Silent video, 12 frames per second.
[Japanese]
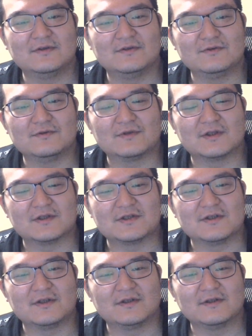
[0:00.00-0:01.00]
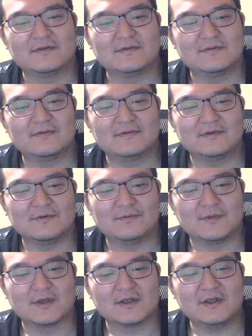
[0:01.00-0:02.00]
という感じで。
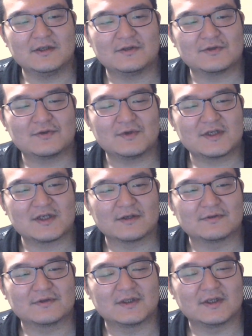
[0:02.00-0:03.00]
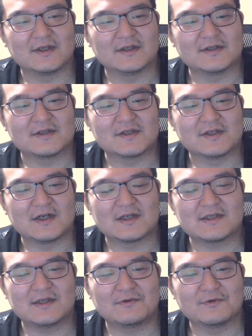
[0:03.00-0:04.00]
まあ意外とそれしか食ってないし、
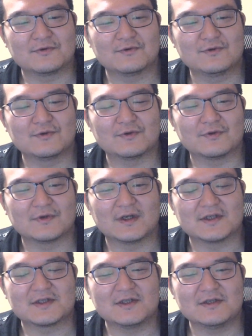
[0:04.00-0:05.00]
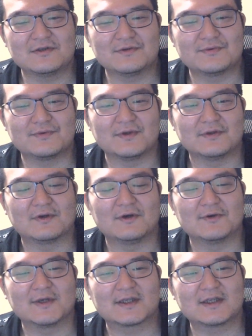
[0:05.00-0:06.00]
朝のヨーグルトとかチーズスフレとか
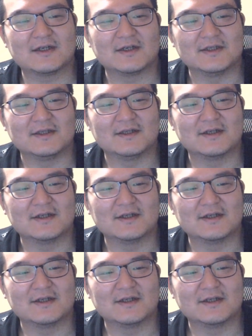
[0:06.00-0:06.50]
をやってないんで、